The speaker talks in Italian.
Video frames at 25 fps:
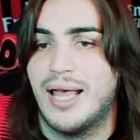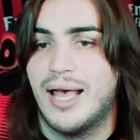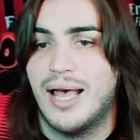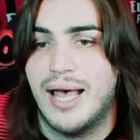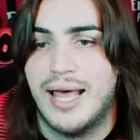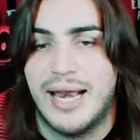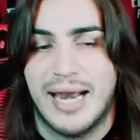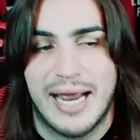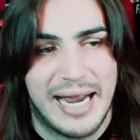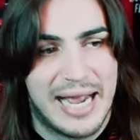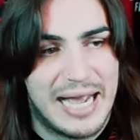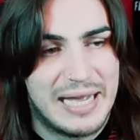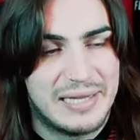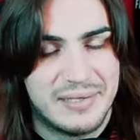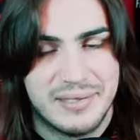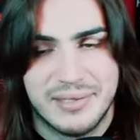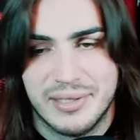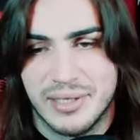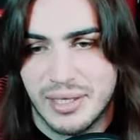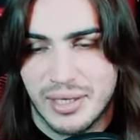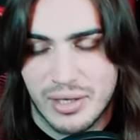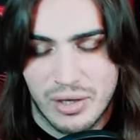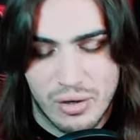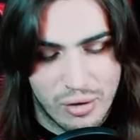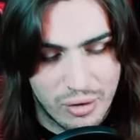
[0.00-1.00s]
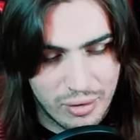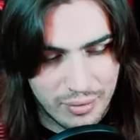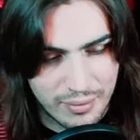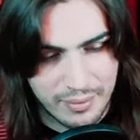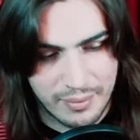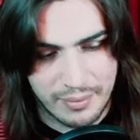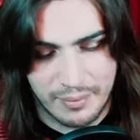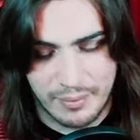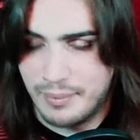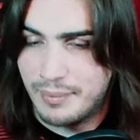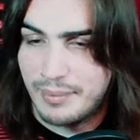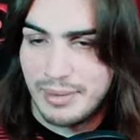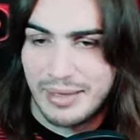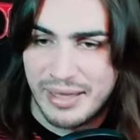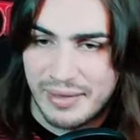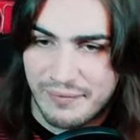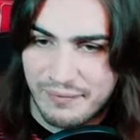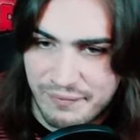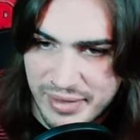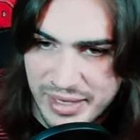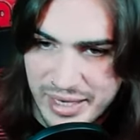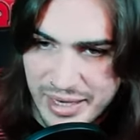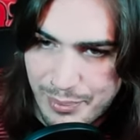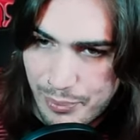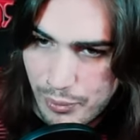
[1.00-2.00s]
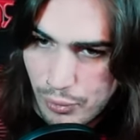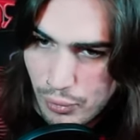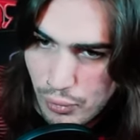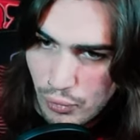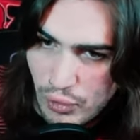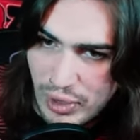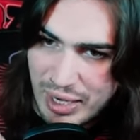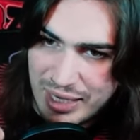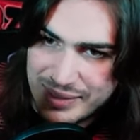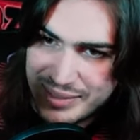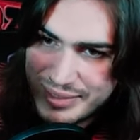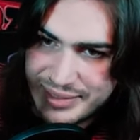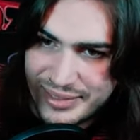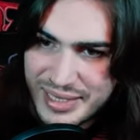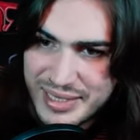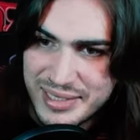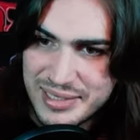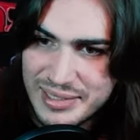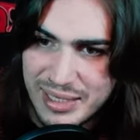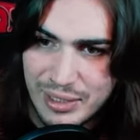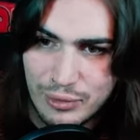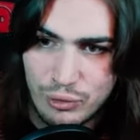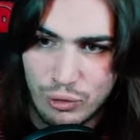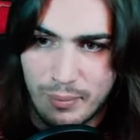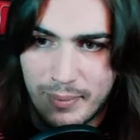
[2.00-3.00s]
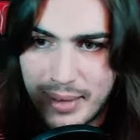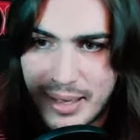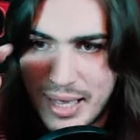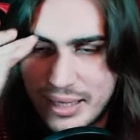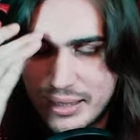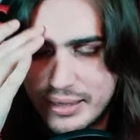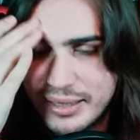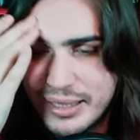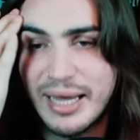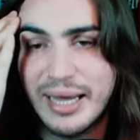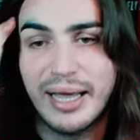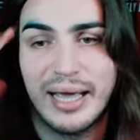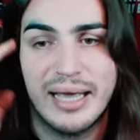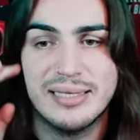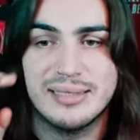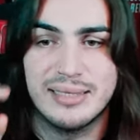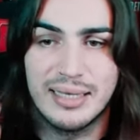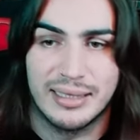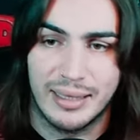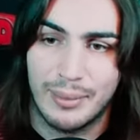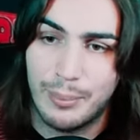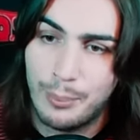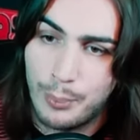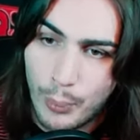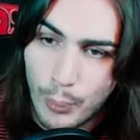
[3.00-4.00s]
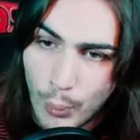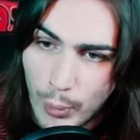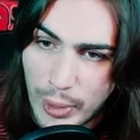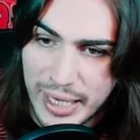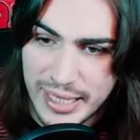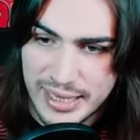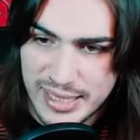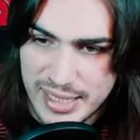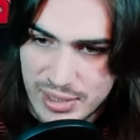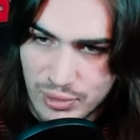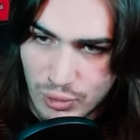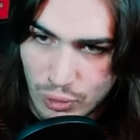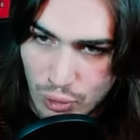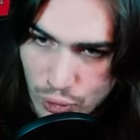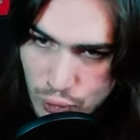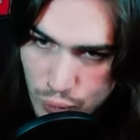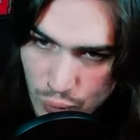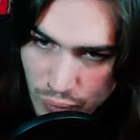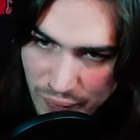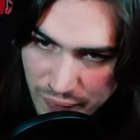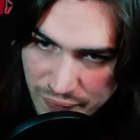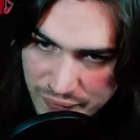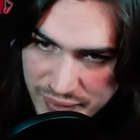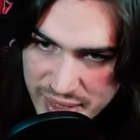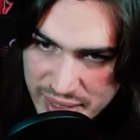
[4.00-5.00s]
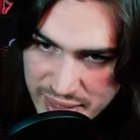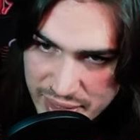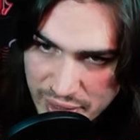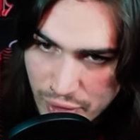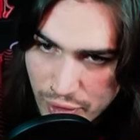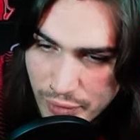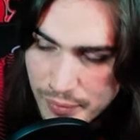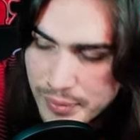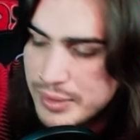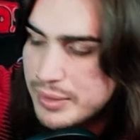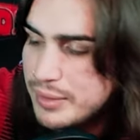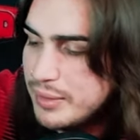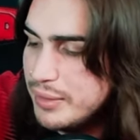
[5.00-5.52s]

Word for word: Ragazzi, io vi ripongo la stessa domanda che è stata pure titolo di un video